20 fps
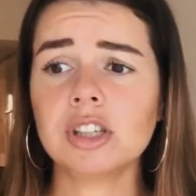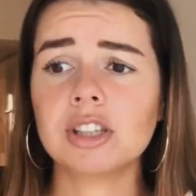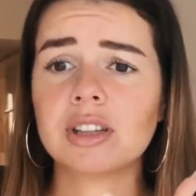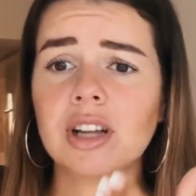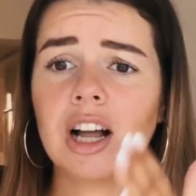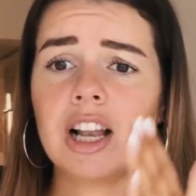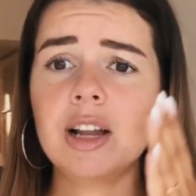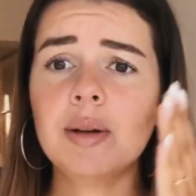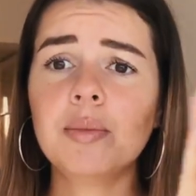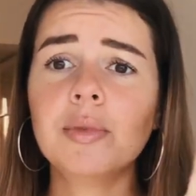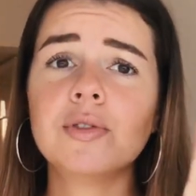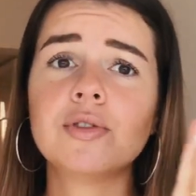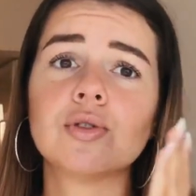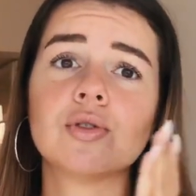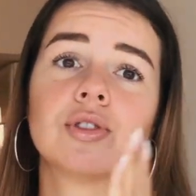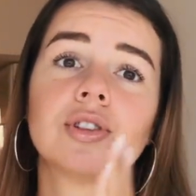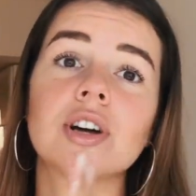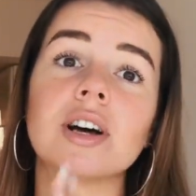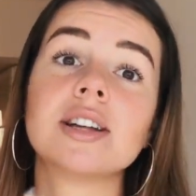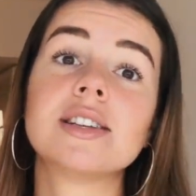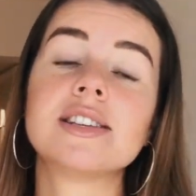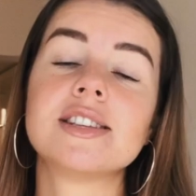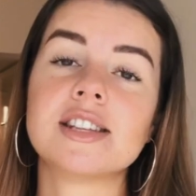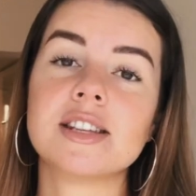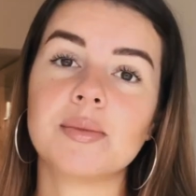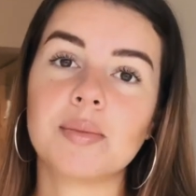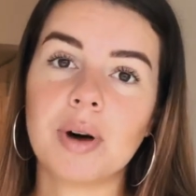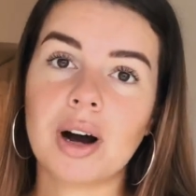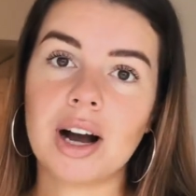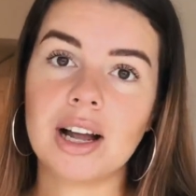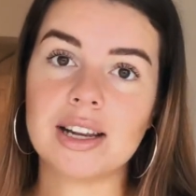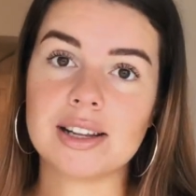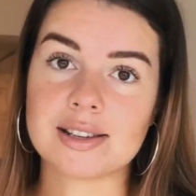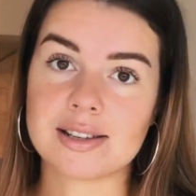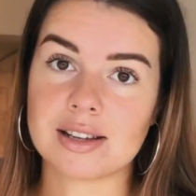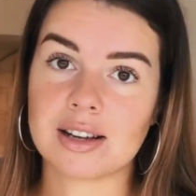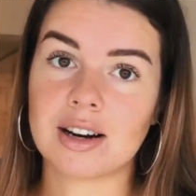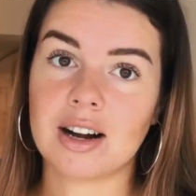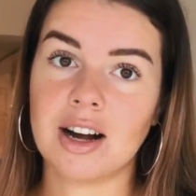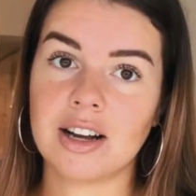Далее мы все это отснимали
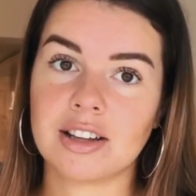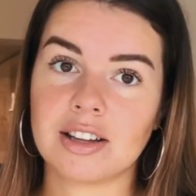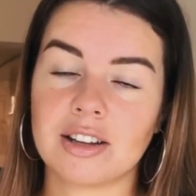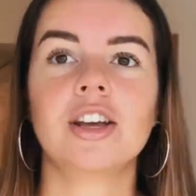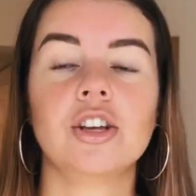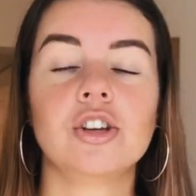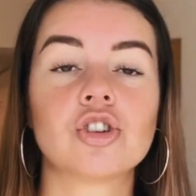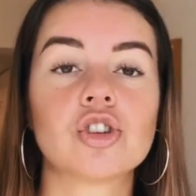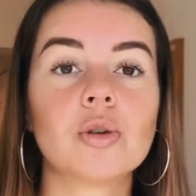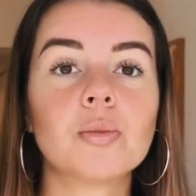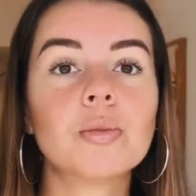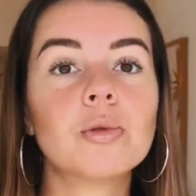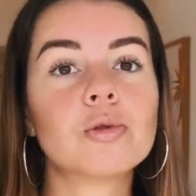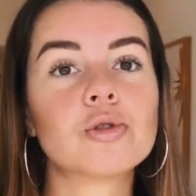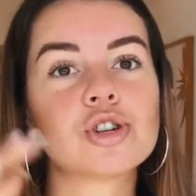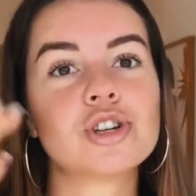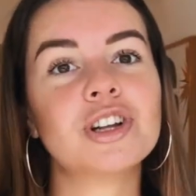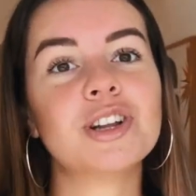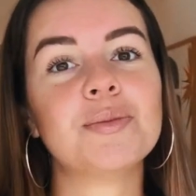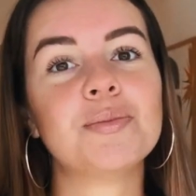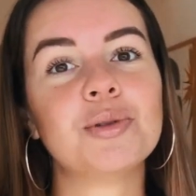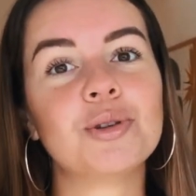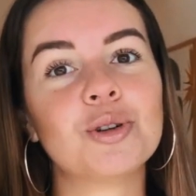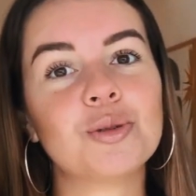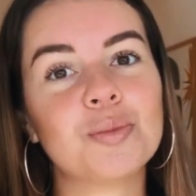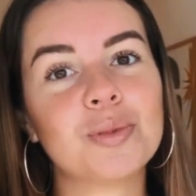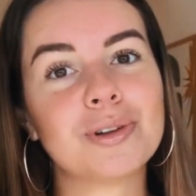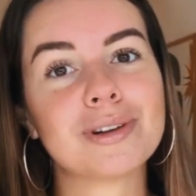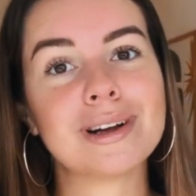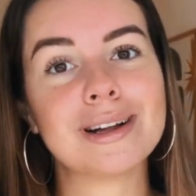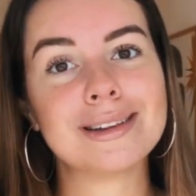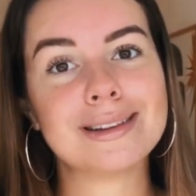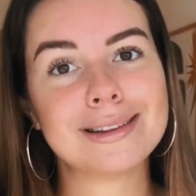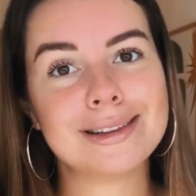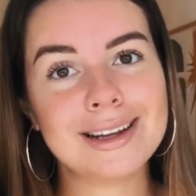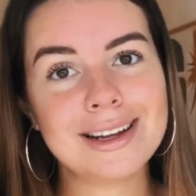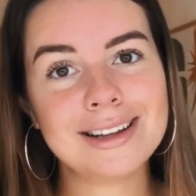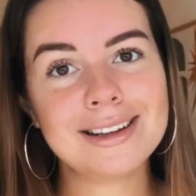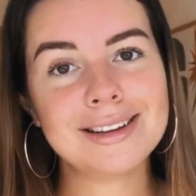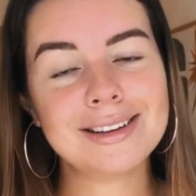заранее. И чтобы уже наперед был
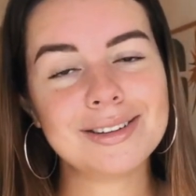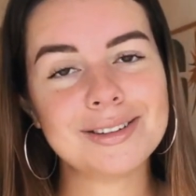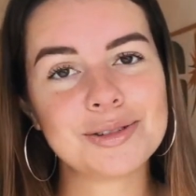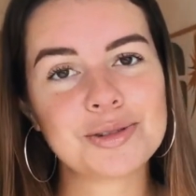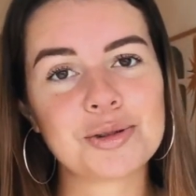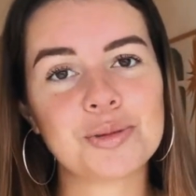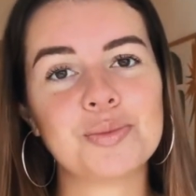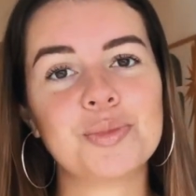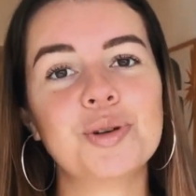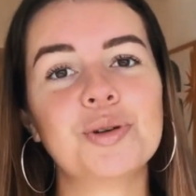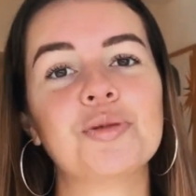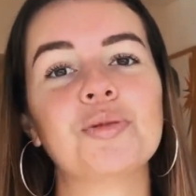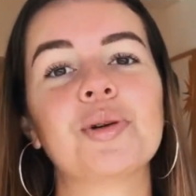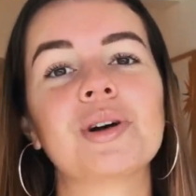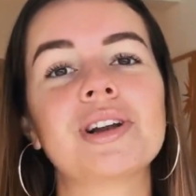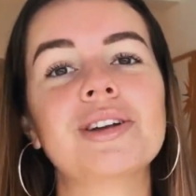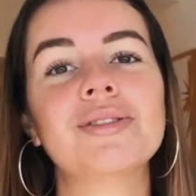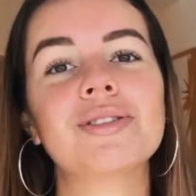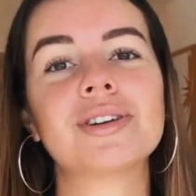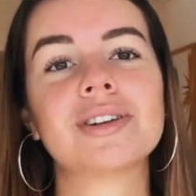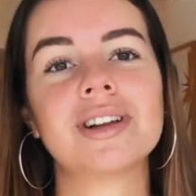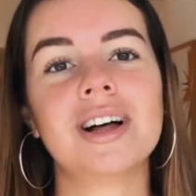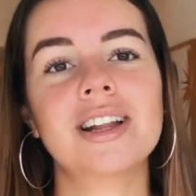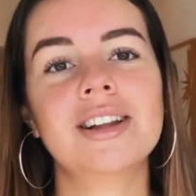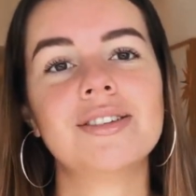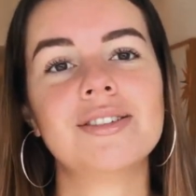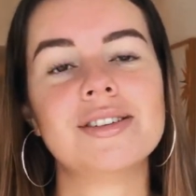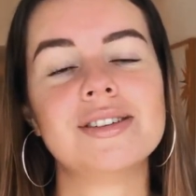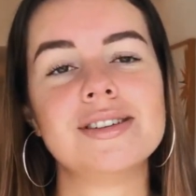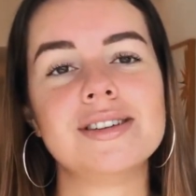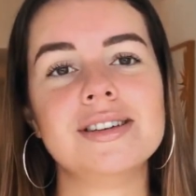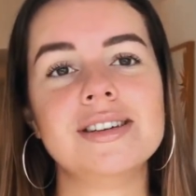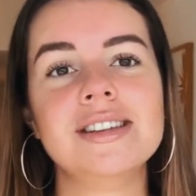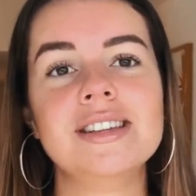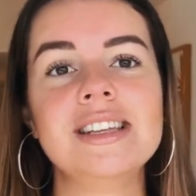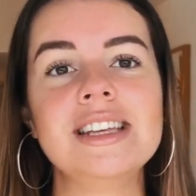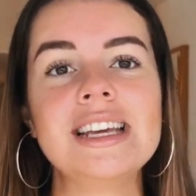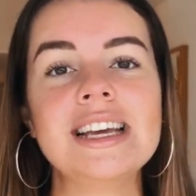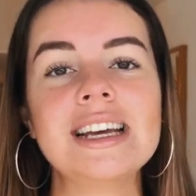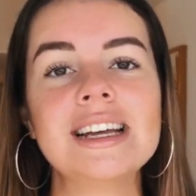контент, чтобы мы его могли выкладывать и
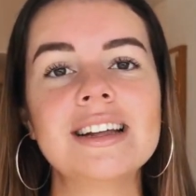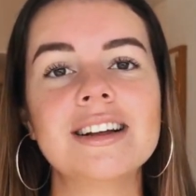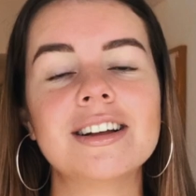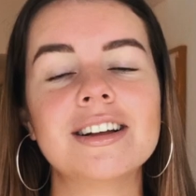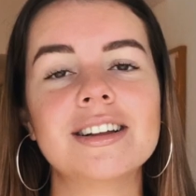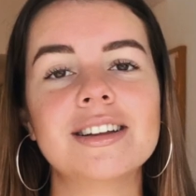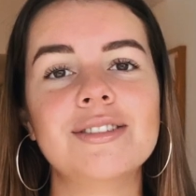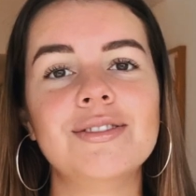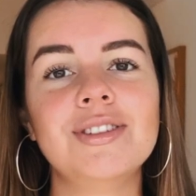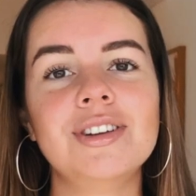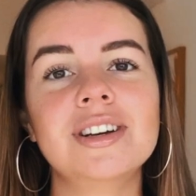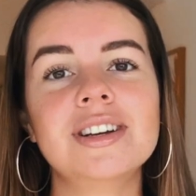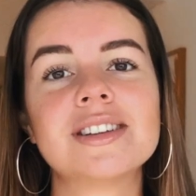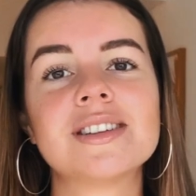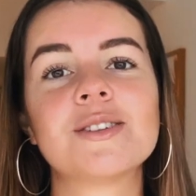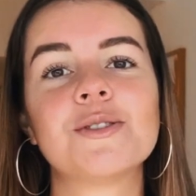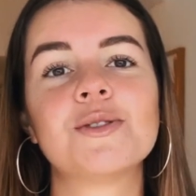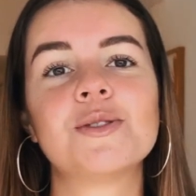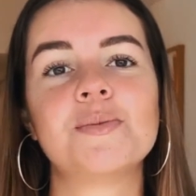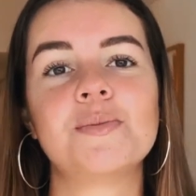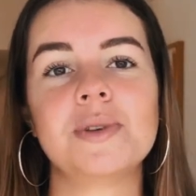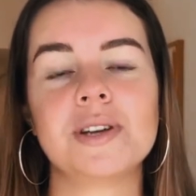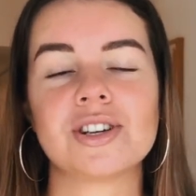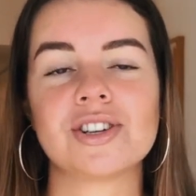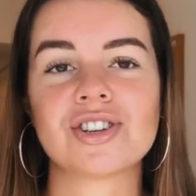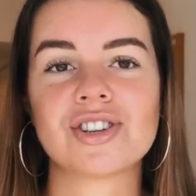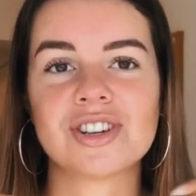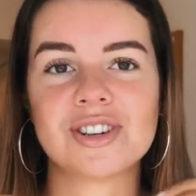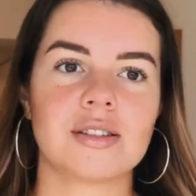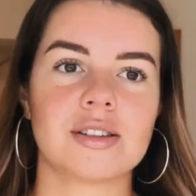не двигаться в спешке.